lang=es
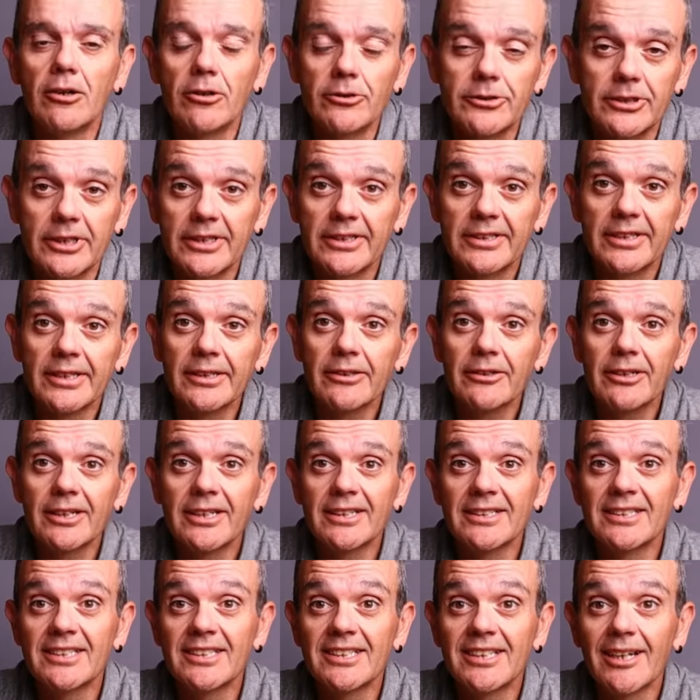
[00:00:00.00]
Lo tercero que
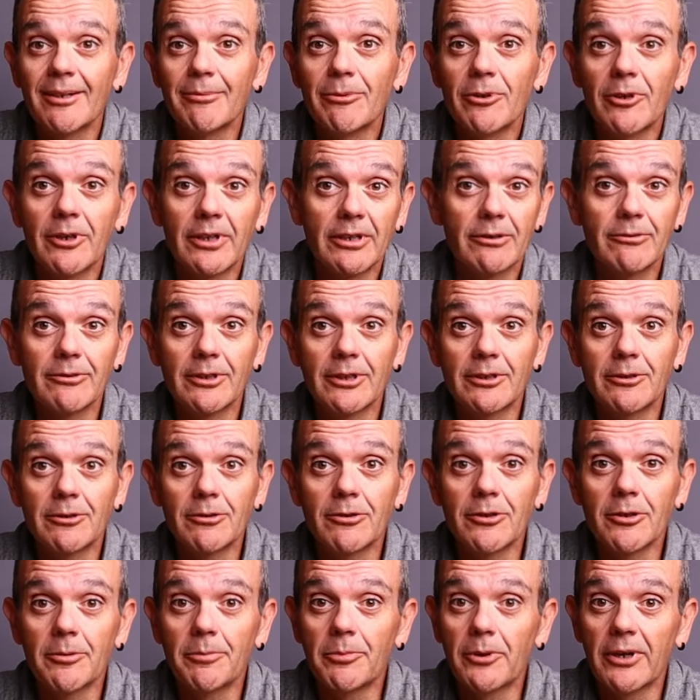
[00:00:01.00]
necesitamos en un
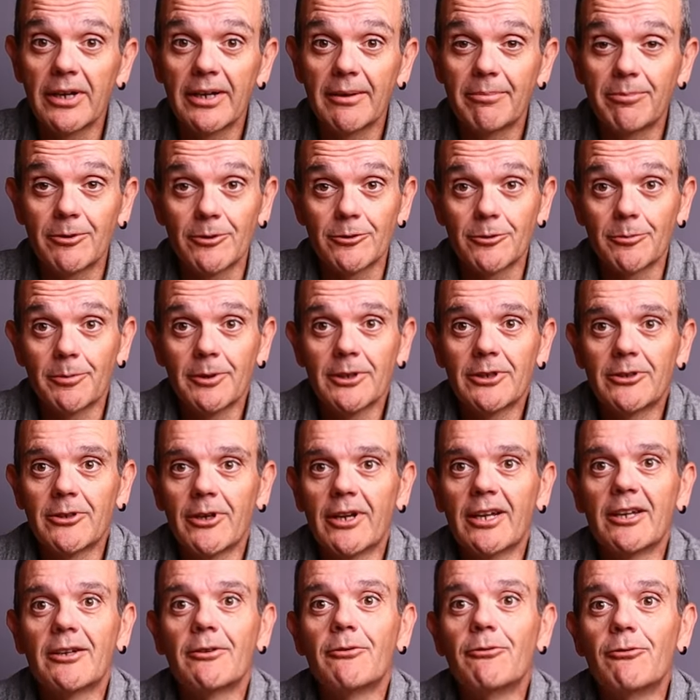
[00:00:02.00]
estudio, pues por
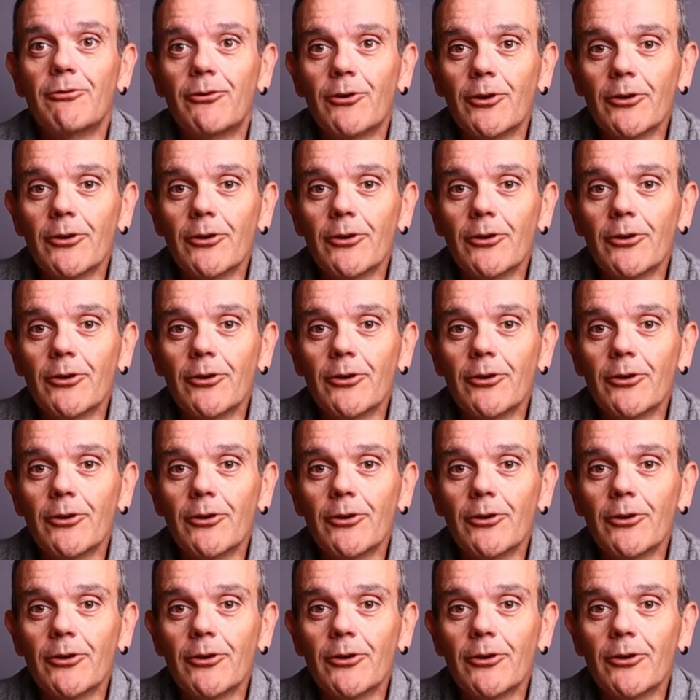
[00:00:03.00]
supuesto, es un